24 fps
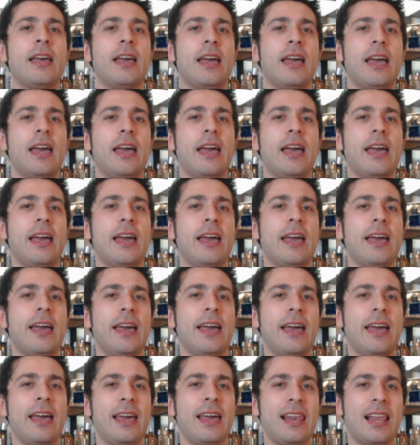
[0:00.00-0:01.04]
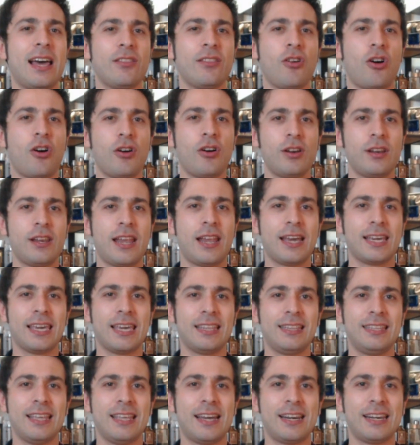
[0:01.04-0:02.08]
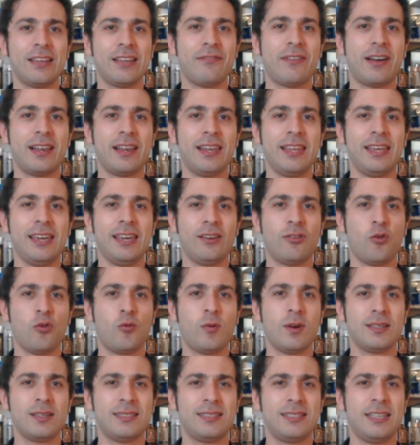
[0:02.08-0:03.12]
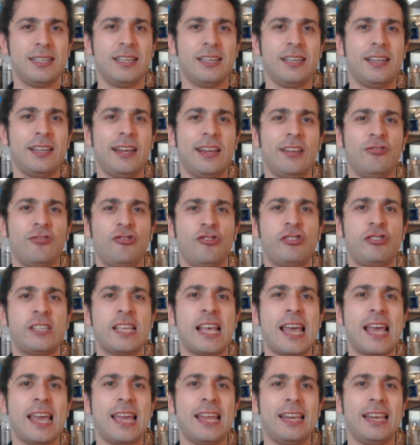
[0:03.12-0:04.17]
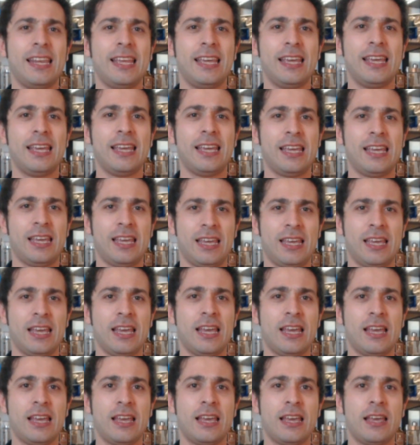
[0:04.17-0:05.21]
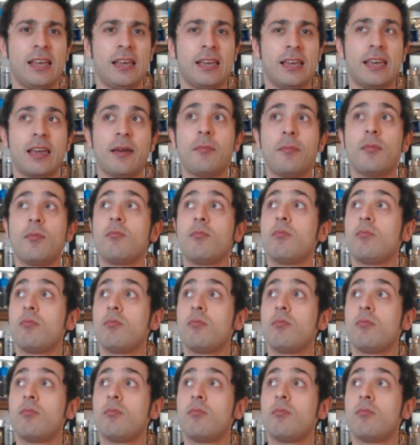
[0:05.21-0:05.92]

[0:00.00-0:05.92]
È la donna che ti arriva lì con questi reggiseni che,